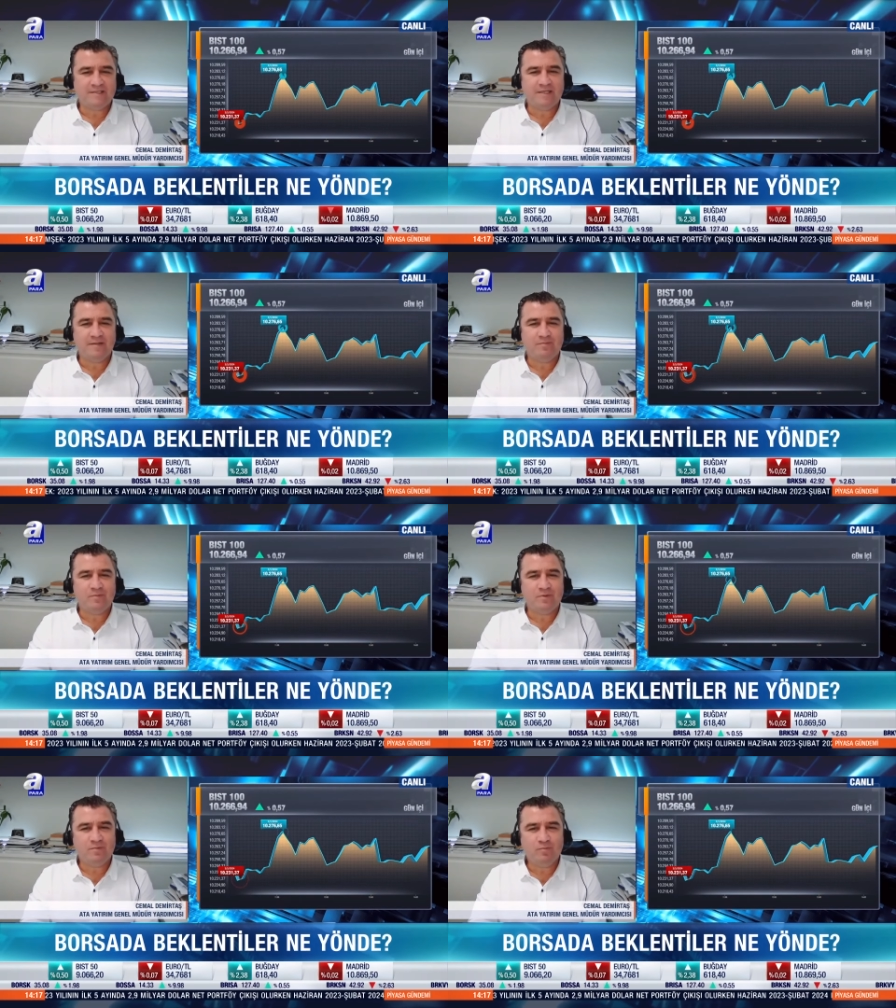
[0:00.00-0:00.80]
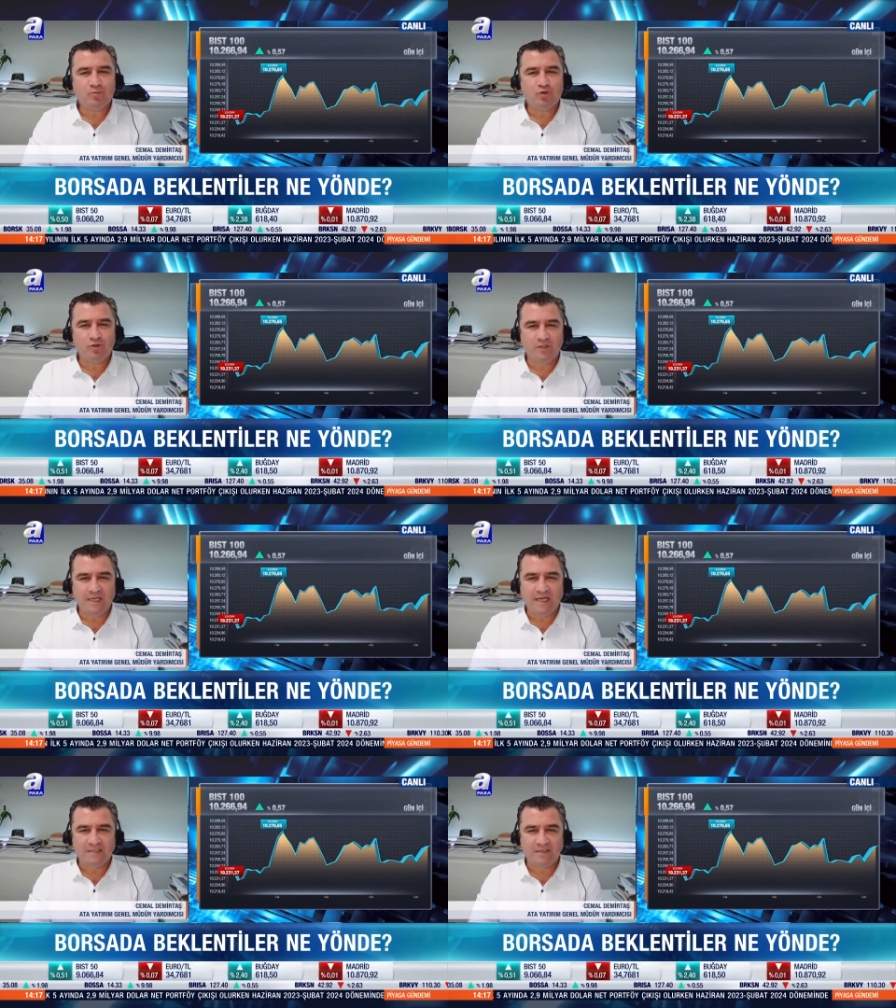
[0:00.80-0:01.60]
istediğim e, mümkün
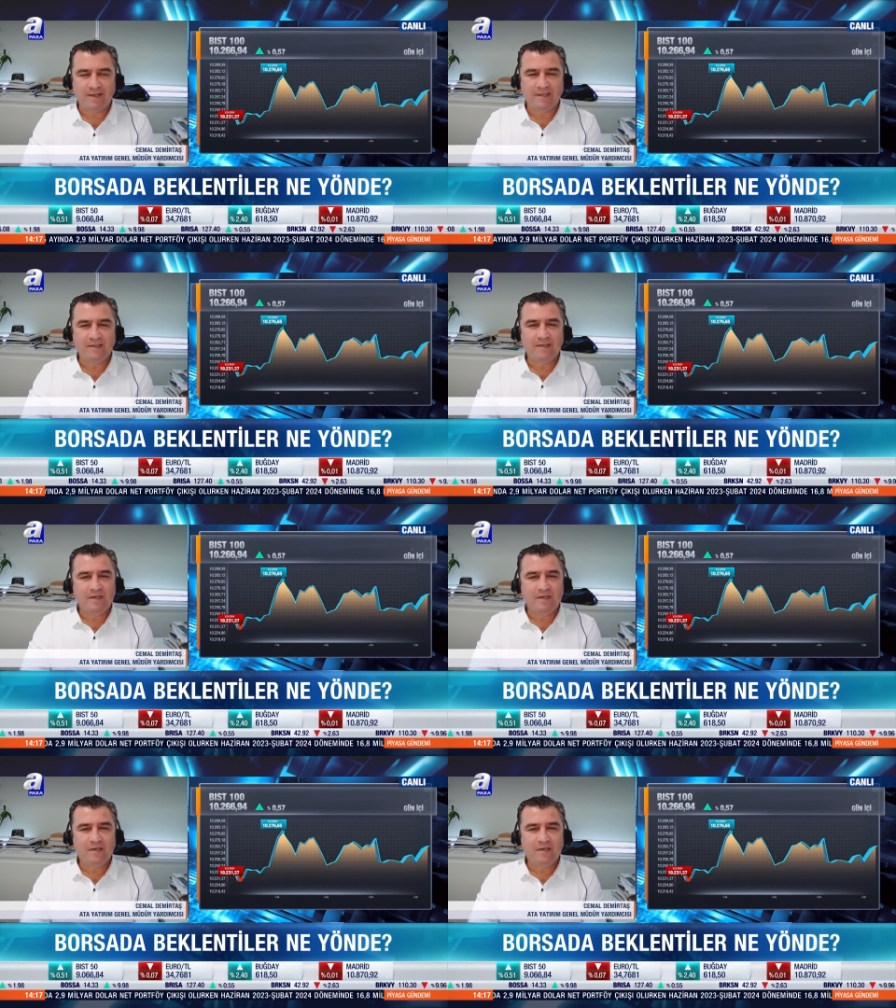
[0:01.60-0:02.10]
değil her zaman.